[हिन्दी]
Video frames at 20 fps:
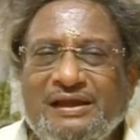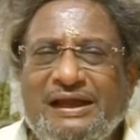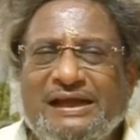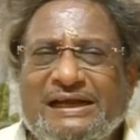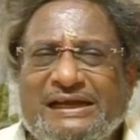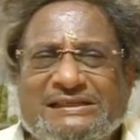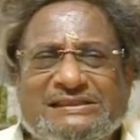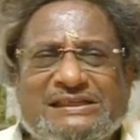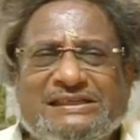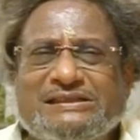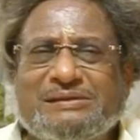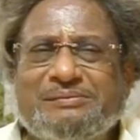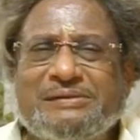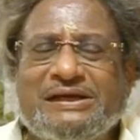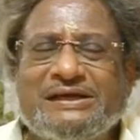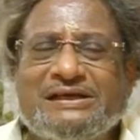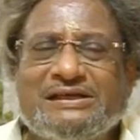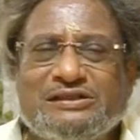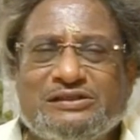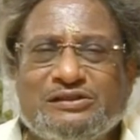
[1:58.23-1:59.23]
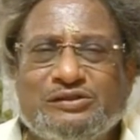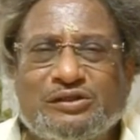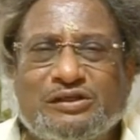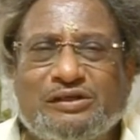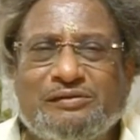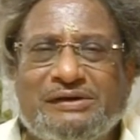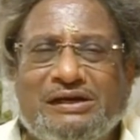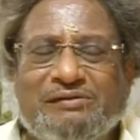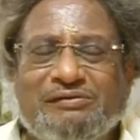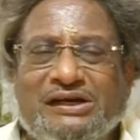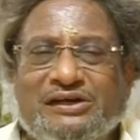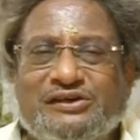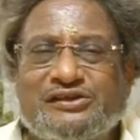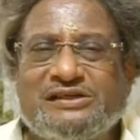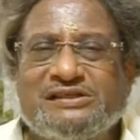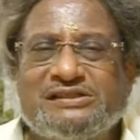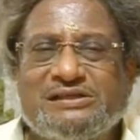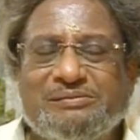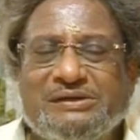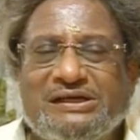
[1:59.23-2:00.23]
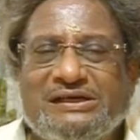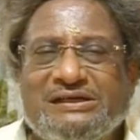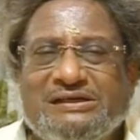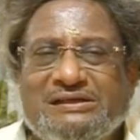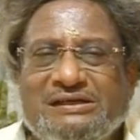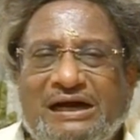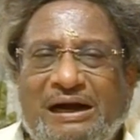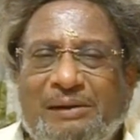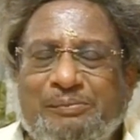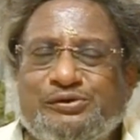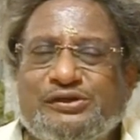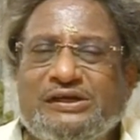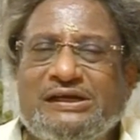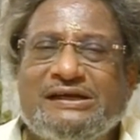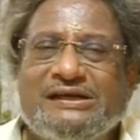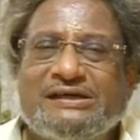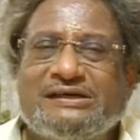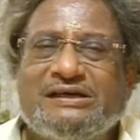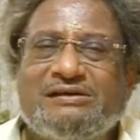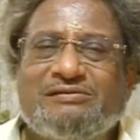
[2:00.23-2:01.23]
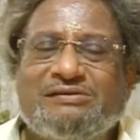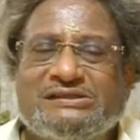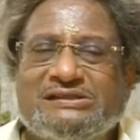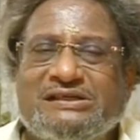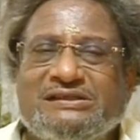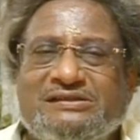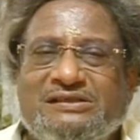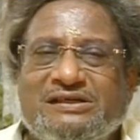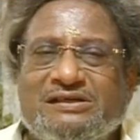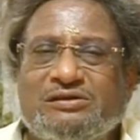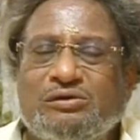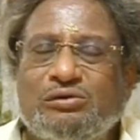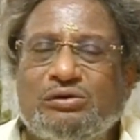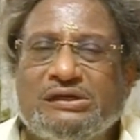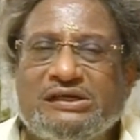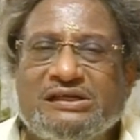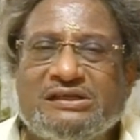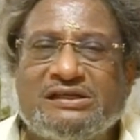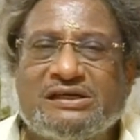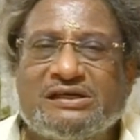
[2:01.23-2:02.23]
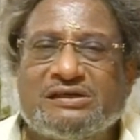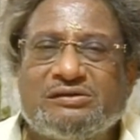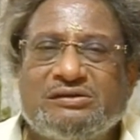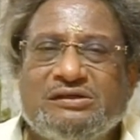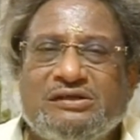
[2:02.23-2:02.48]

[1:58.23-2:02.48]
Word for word: एक ऐसा समय है जो कि बड़ा विलक्षण समय है अब से लेकर वसंत तक होली तक